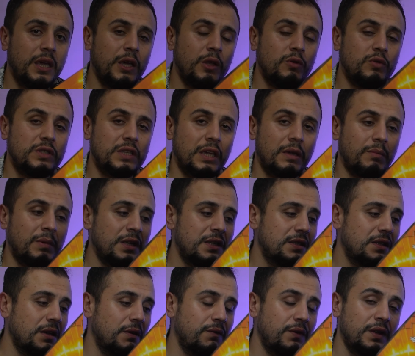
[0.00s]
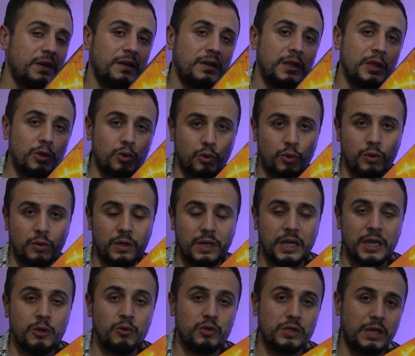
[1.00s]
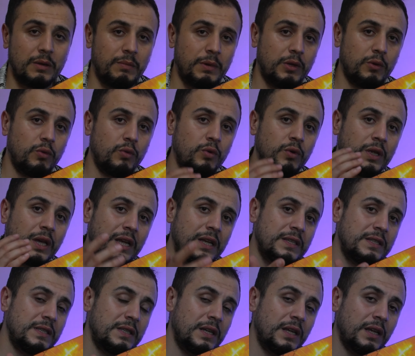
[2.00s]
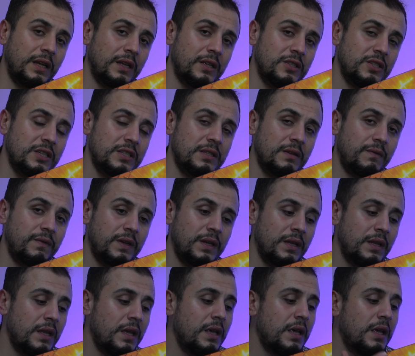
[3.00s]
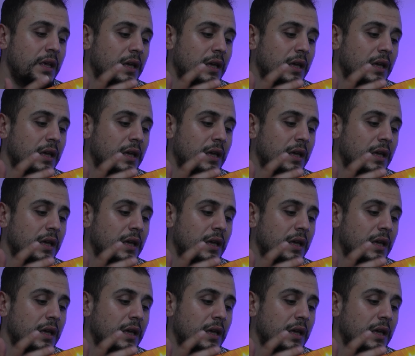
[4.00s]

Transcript: En üst segment Safir Nitro. En üst segment ürün ailesidir arkadaşlar Safir'in.